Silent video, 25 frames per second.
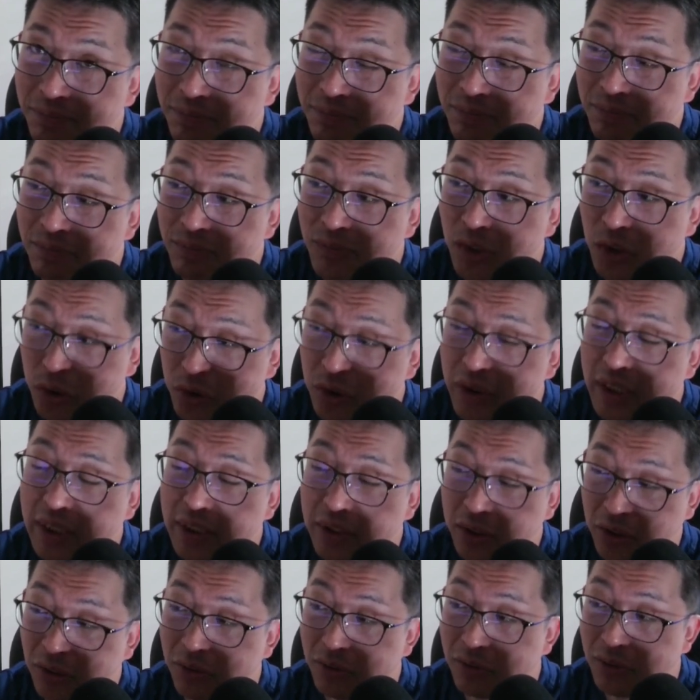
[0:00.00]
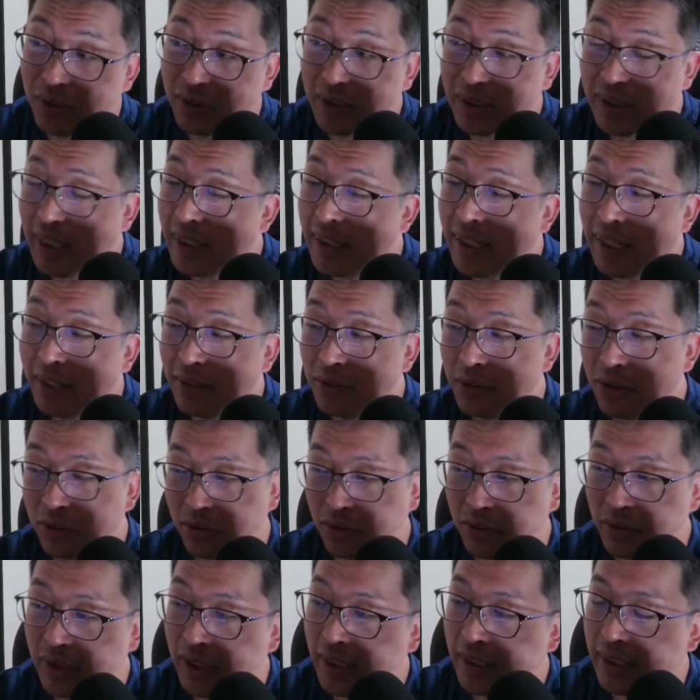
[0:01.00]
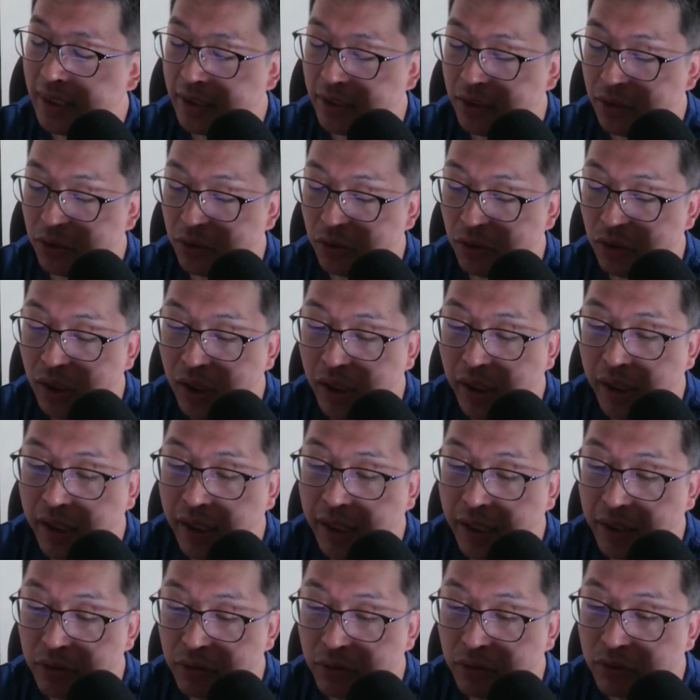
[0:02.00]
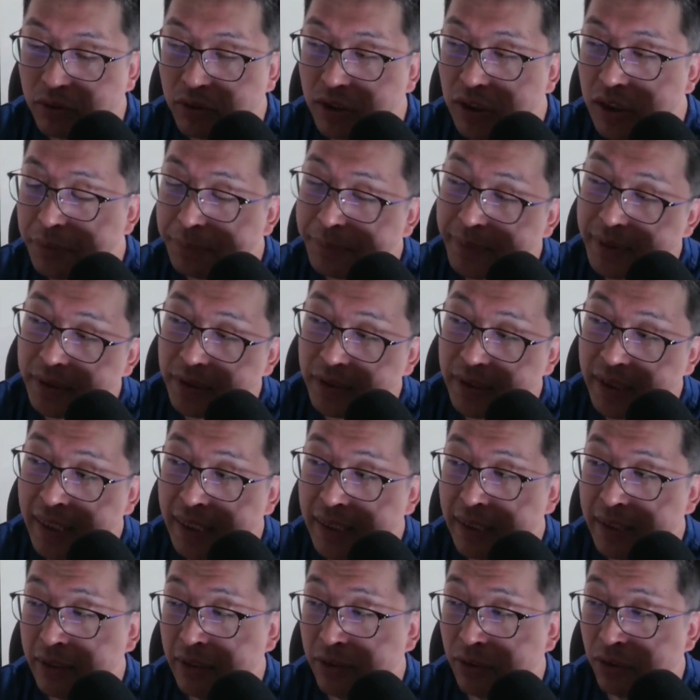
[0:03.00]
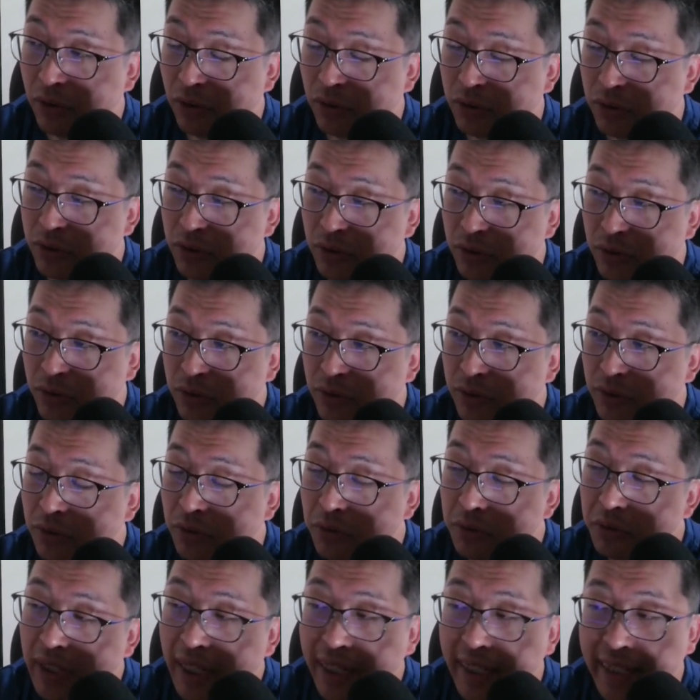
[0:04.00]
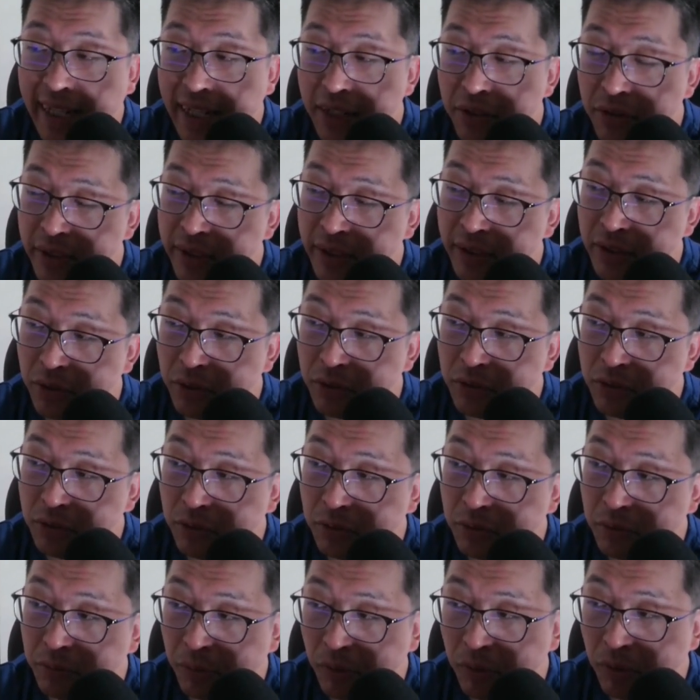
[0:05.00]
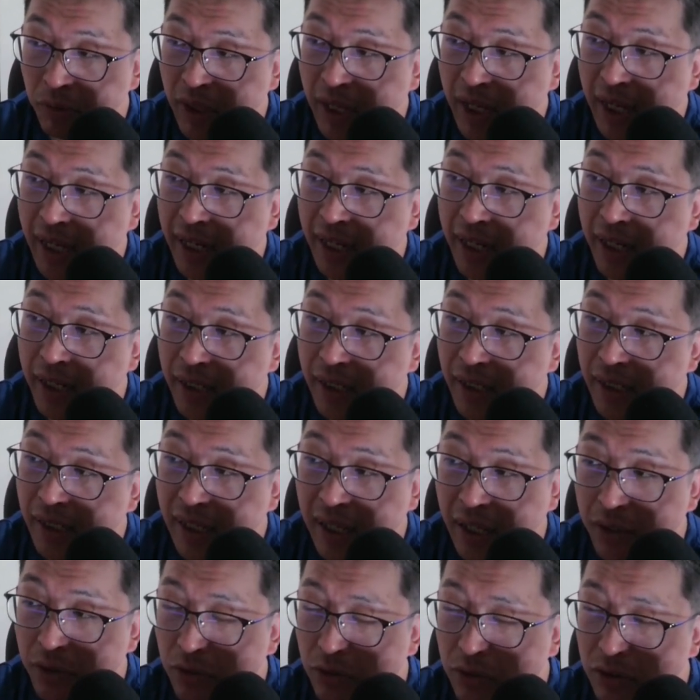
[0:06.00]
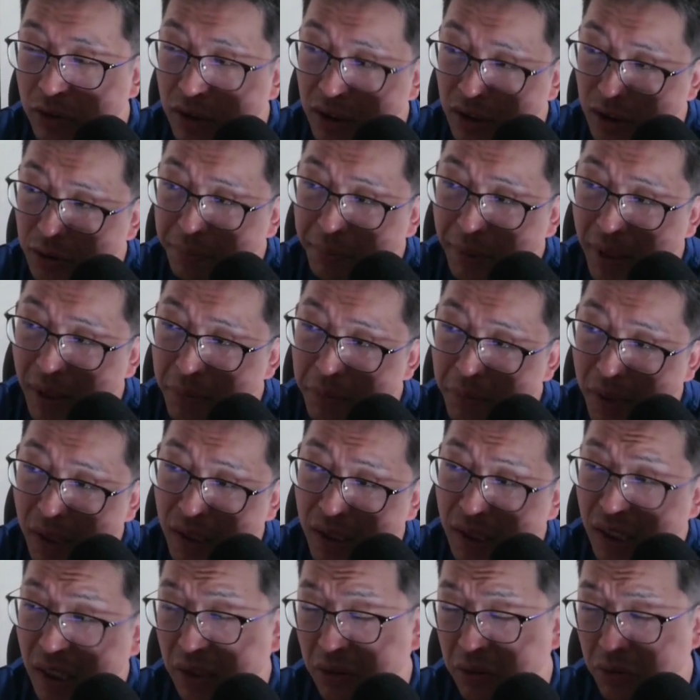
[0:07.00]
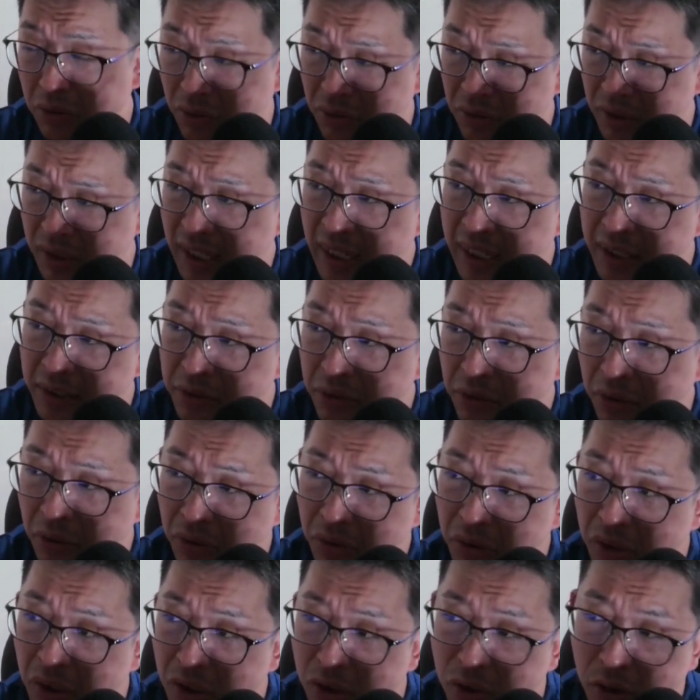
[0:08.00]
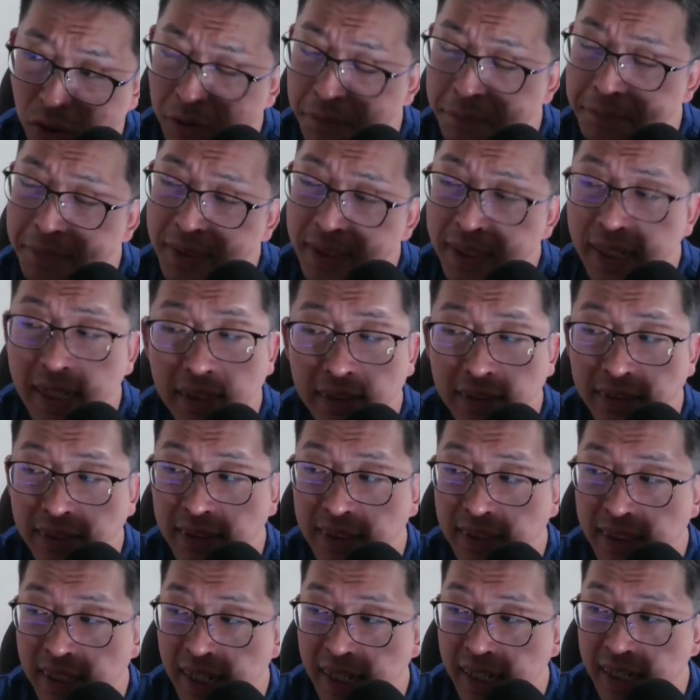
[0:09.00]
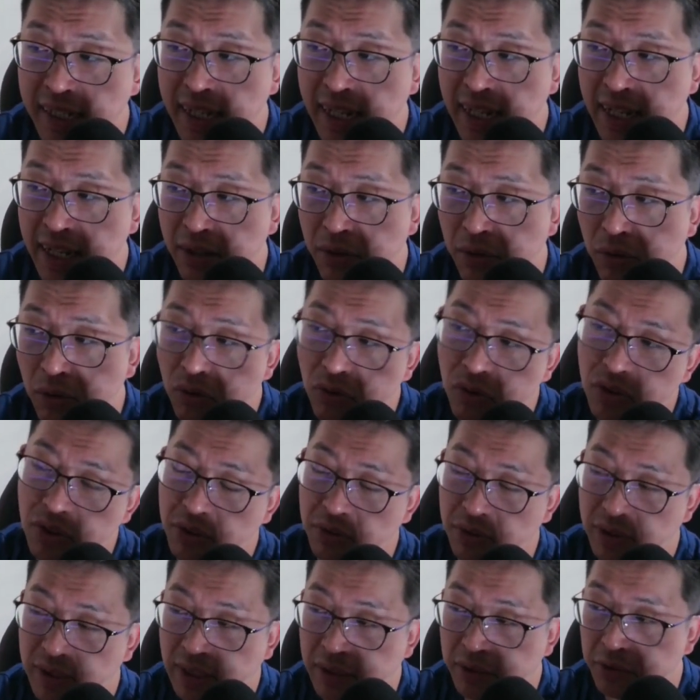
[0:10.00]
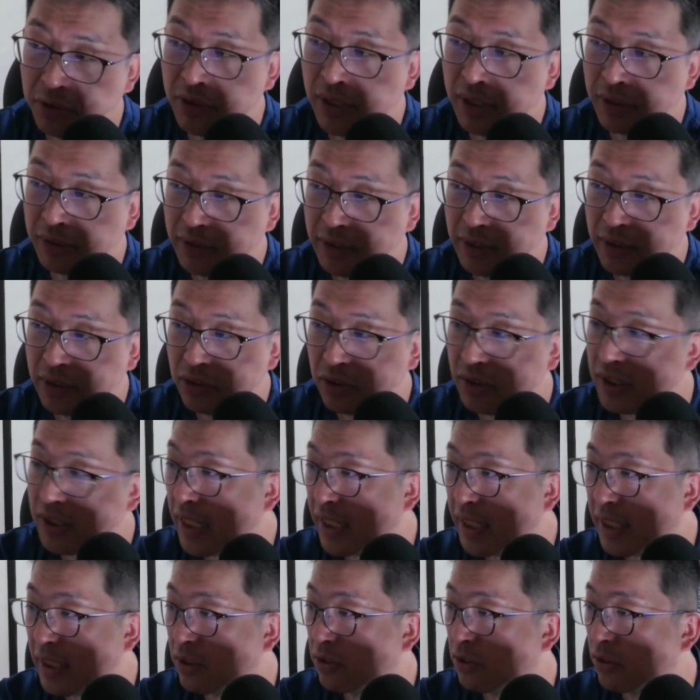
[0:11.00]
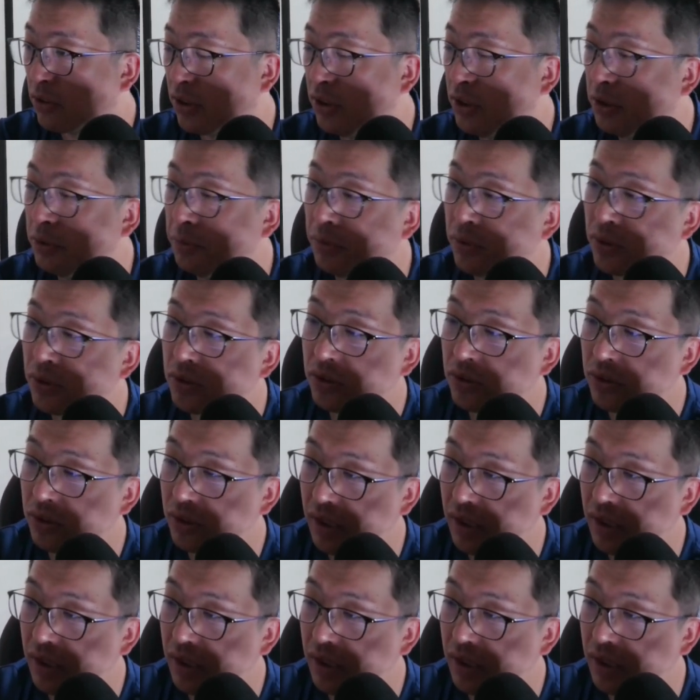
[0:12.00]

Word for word: 予想ですよ。単なる予想なんですけど、あのクリスマスケーキのその乗るカタログに乗るものが、あのスーパーマーケット系とコンビニエンス系で大きく違うところがあるんで、それ何かというと、地元